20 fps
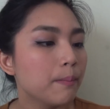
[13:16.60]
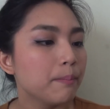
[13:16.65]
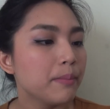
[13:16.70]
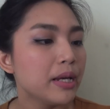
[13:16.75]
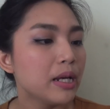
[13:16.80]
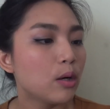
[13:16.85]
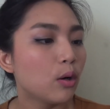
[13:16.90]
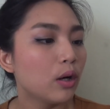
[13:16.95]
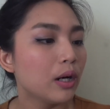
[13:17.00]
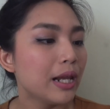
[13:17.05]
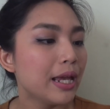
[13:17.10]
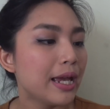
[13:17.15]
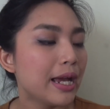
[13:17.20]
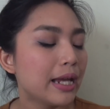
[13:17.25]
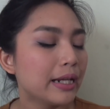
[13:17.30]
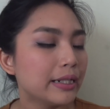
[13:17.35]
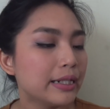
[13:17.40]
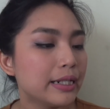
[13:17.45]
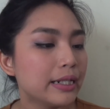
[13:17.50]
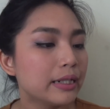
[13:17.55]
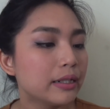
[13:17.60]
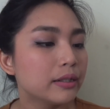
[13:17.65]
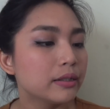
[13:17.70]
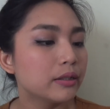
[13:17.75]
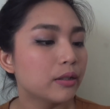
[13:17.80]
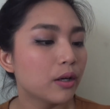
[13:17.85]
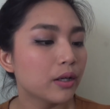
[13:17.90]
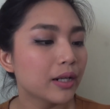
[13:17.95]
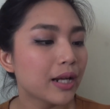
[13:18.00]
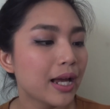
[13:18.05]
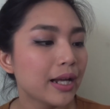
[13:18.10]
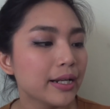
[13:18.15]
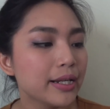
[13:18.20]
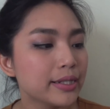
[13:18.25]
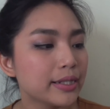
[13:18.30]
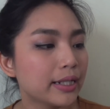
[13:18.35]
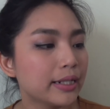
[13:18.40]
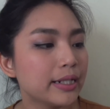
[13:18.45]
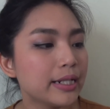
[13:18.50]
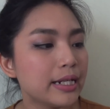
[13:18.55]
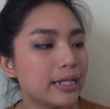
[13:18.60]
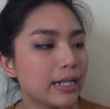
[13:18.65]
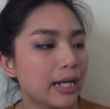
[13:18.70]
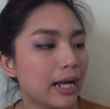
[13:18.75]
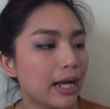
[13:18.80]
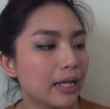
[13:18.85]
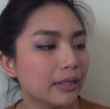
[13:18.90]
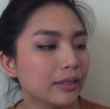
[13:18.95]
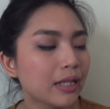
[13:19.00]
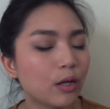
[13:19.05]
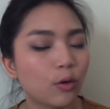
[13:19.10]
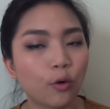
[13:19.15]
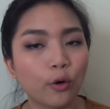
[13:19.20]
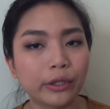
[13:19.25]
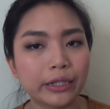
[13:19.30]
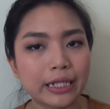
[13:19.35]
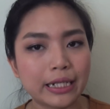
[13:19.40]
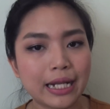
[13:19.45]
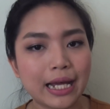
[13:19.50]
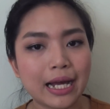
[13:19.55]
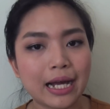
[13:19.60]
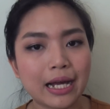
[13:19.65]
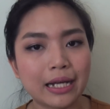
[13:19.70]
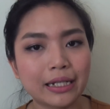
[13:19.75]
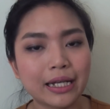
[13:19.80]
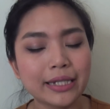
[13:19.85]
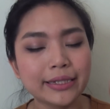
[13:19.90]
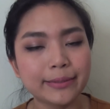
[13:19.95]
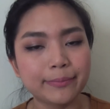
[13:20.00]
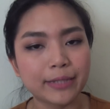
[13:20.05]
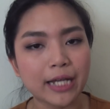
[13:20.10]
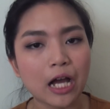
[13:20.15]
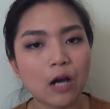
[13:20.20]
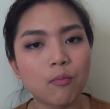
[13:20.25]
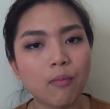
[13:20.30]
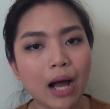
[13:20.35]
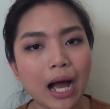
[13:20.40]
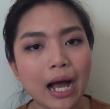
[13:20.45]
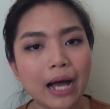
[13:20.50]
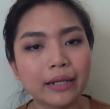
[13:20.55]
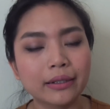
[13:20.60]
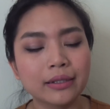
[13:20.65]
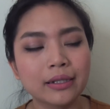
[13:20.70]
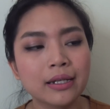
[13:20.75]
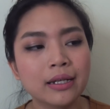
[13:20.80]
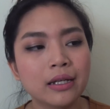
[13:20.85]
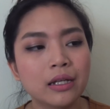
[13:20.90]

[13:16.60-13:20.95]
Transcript: b o r a อันนี้คือค่อนข้างที่จะดีนะคะ แต่ขวดเนี้ยราคา 99 บาท